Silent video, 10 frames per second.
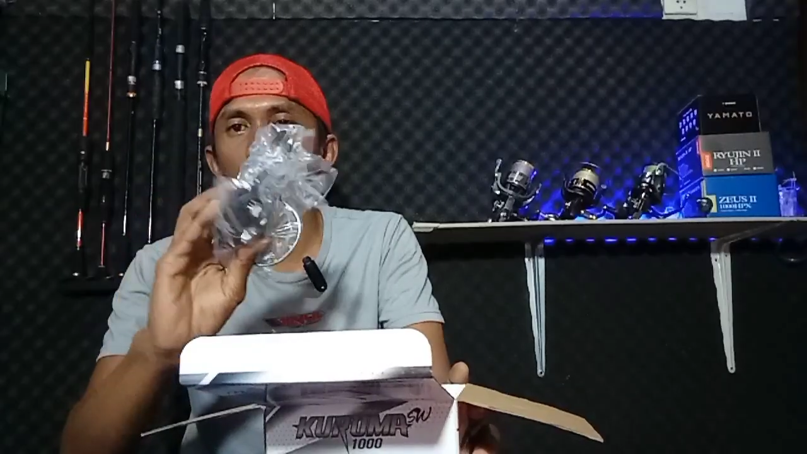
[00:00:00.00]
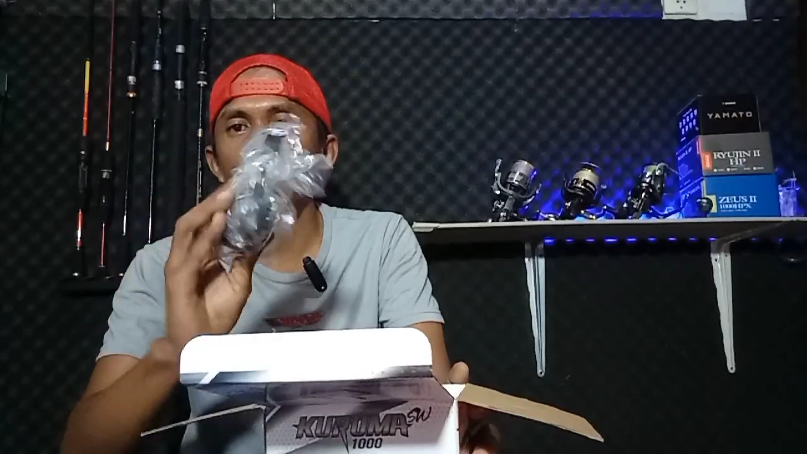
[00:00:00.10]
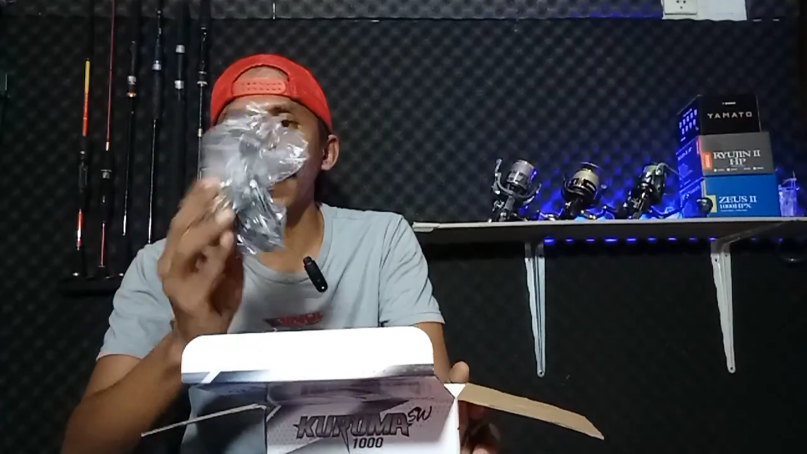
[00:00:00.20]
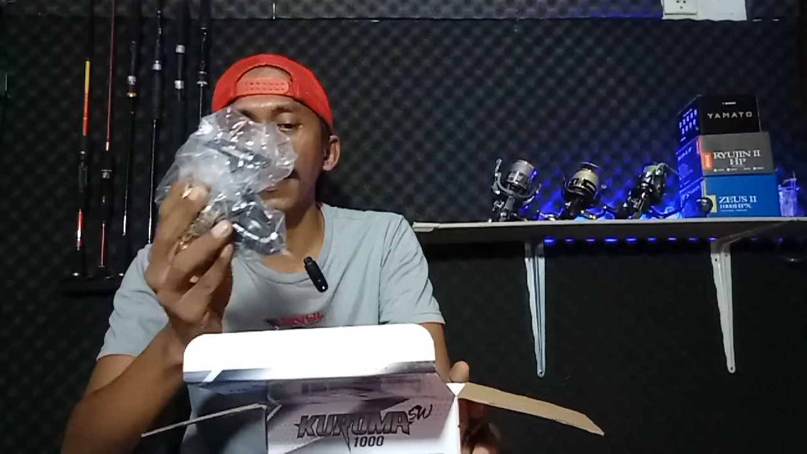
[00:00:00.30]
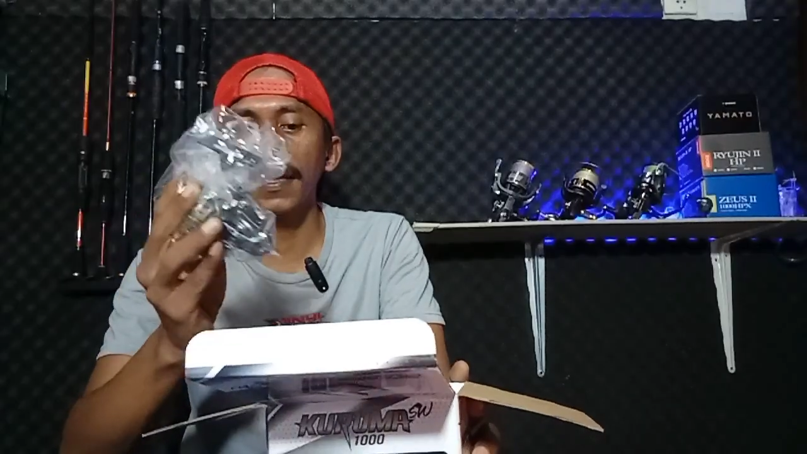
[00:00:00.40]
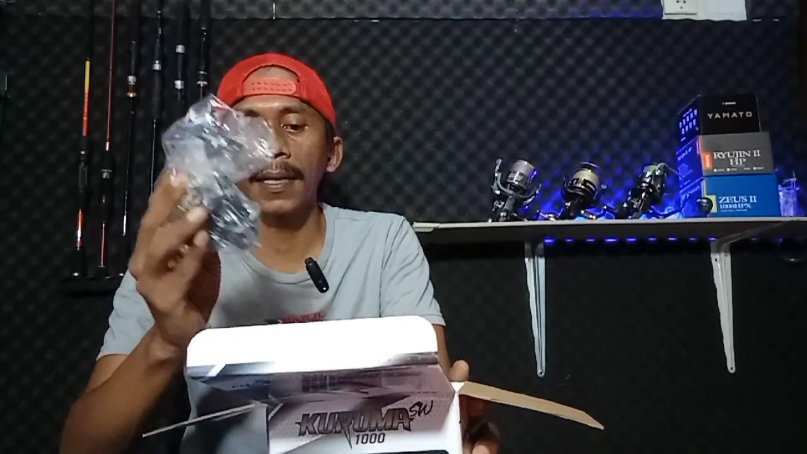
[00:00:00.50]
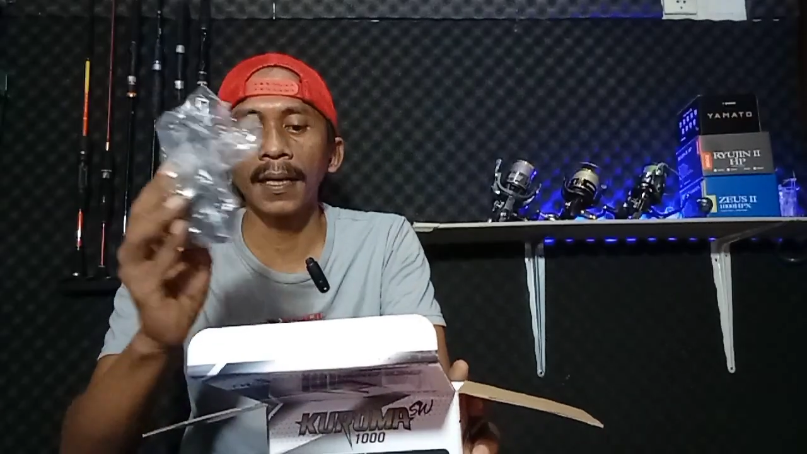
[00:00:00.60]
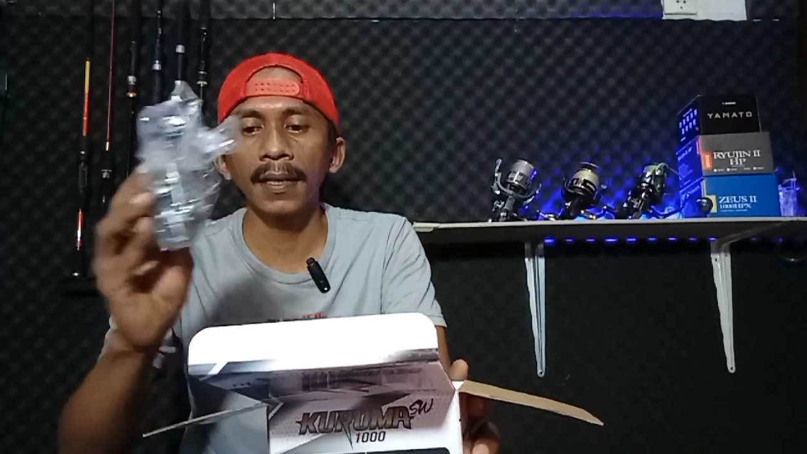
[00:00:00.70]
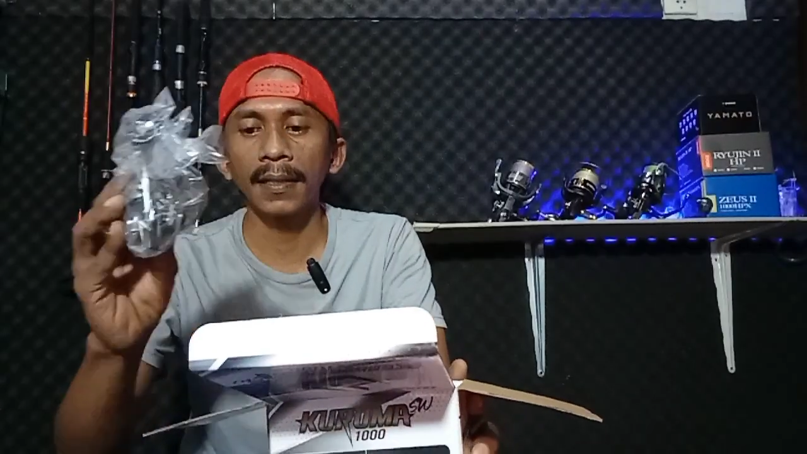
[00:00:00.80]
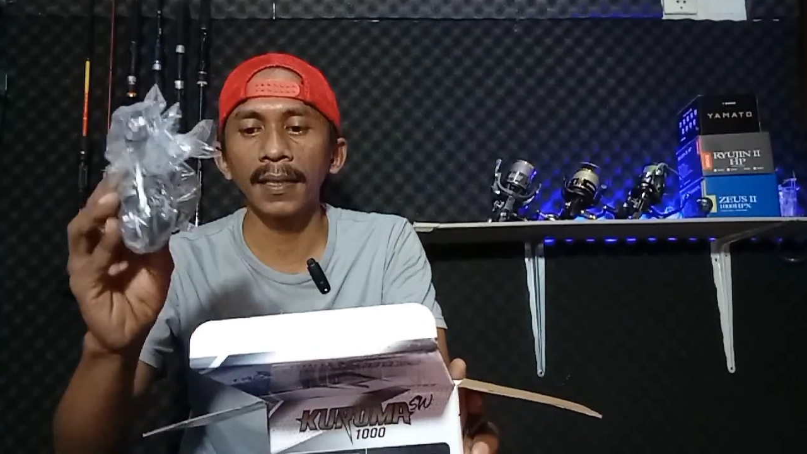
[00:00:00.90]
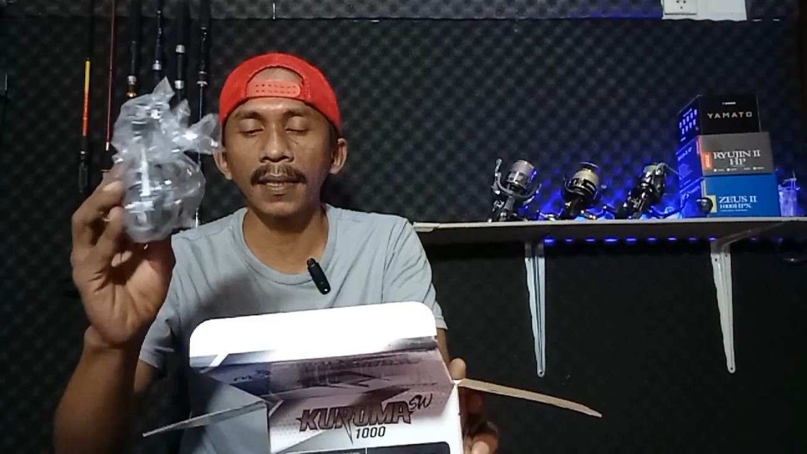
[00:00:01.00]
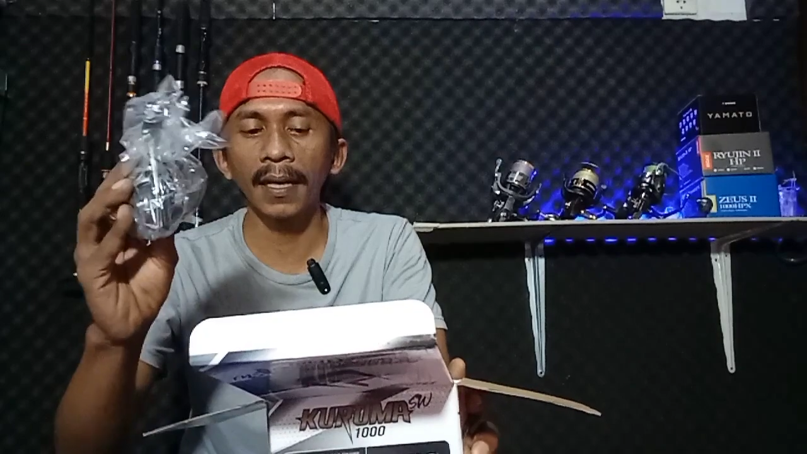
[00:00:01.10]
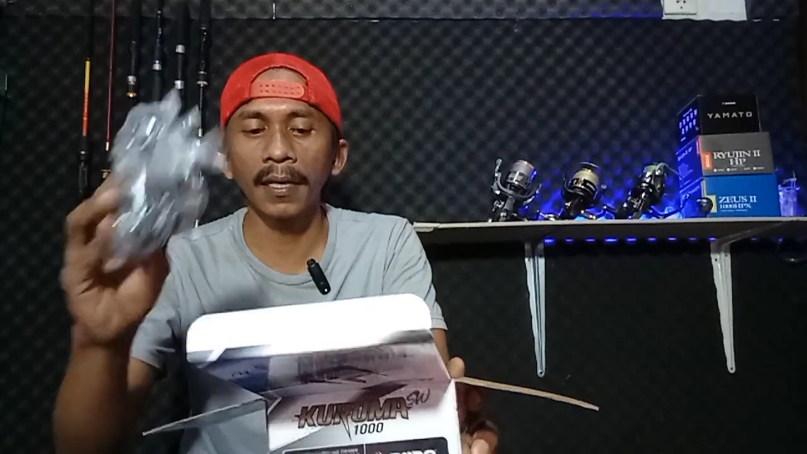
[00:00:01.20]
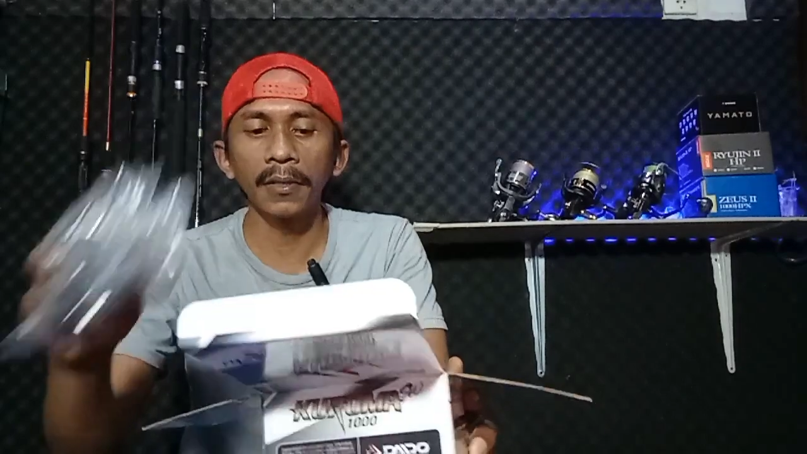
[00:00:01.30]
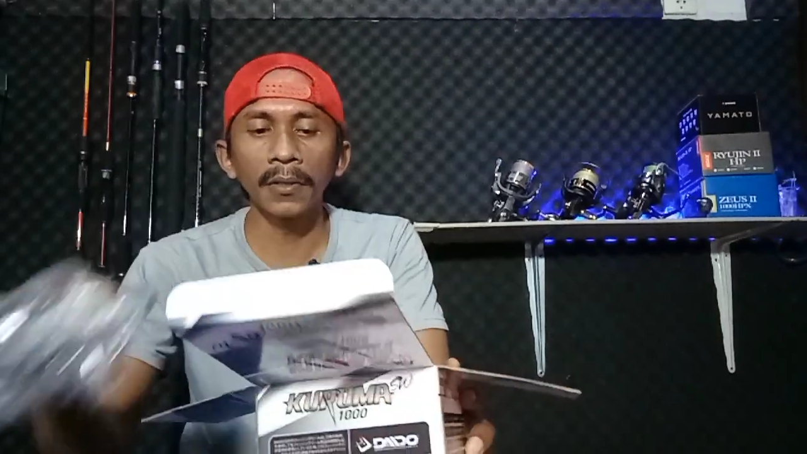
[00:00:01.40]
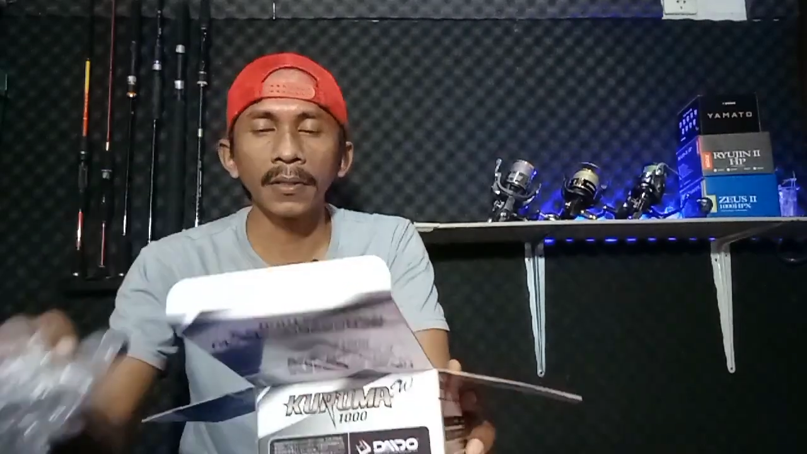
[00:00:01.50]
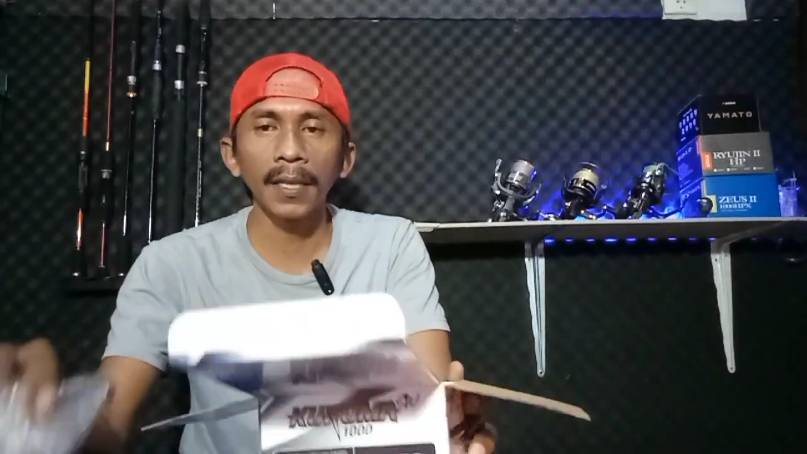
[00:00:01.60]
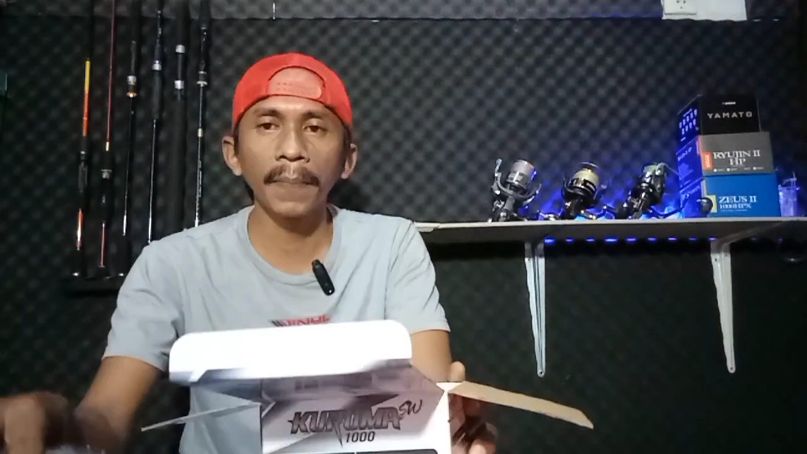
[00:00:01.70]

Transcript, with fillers: reel seperti ini ya di Daido